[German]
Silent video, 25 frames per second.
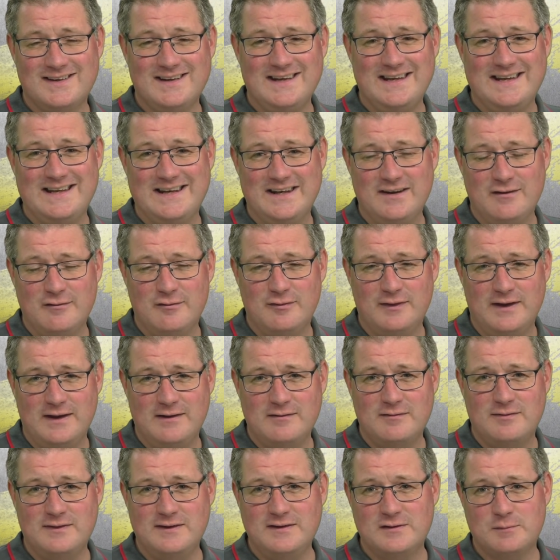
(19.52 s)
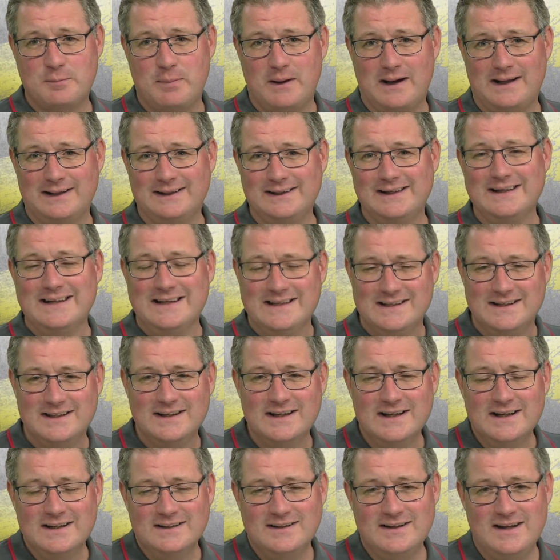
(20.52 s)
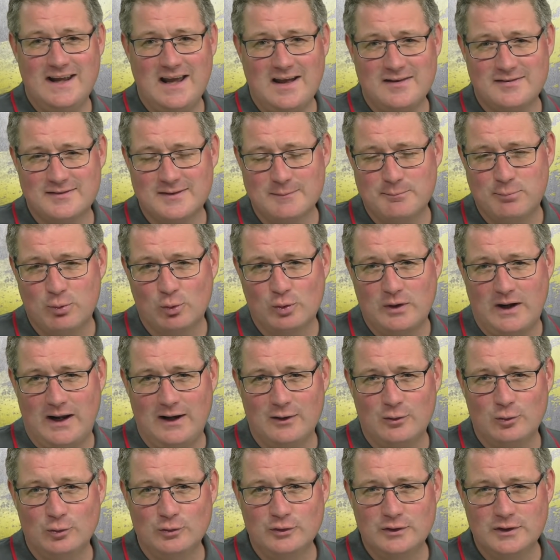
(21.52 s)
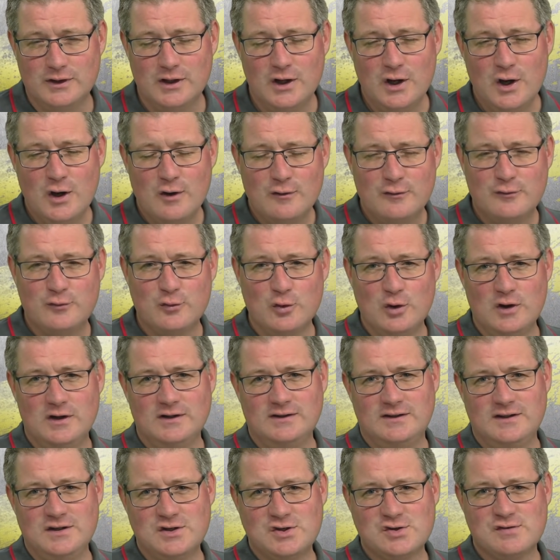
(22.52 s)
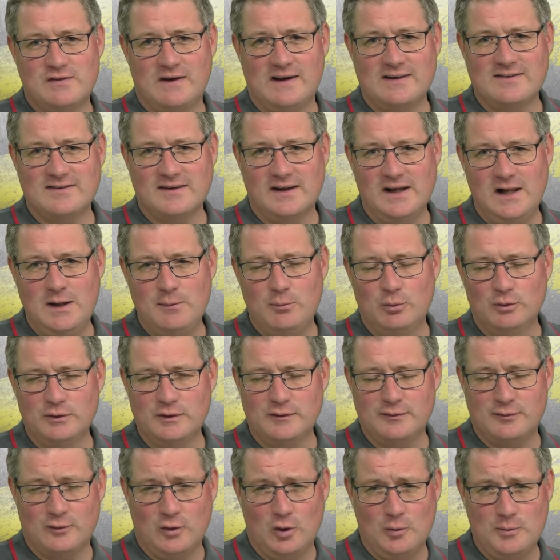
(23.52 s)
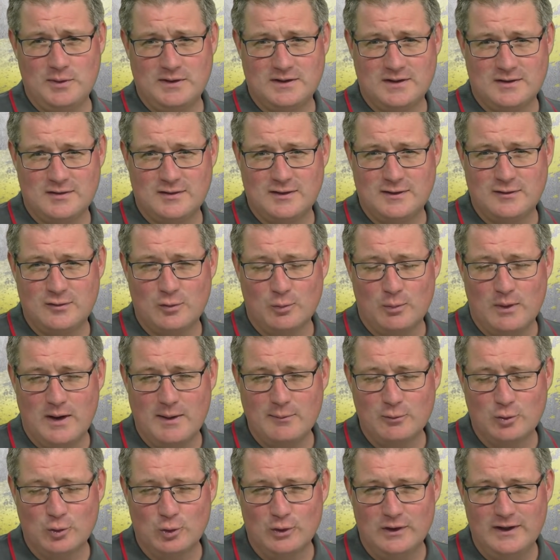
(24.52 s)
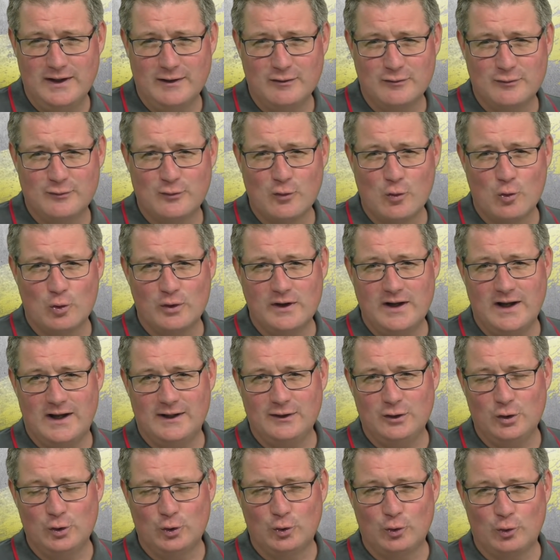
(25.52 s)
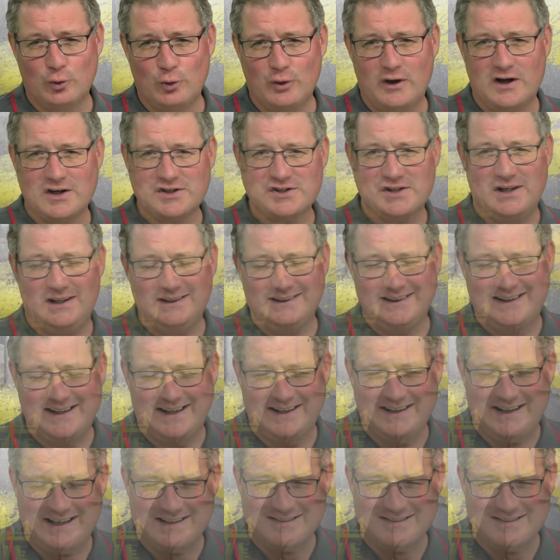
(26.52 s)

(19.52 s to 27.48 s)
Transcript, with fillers: Uhr in Wien, Wiesbaden in die erste Pokalrunde für die Schwarz-Gelben. Und ich freue mich, dass ich zu meinem Kollegen Florian Gröger schalten kann